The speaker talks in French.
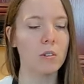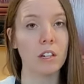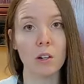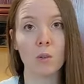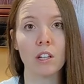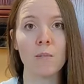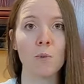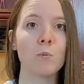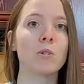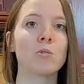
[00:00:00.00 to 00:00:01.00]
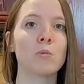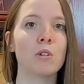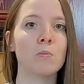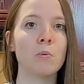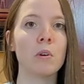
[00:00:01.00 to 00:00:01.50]
quand on trempe nos morceaux
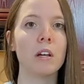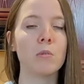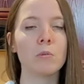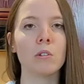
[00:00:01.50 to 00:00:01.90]
de poulet ou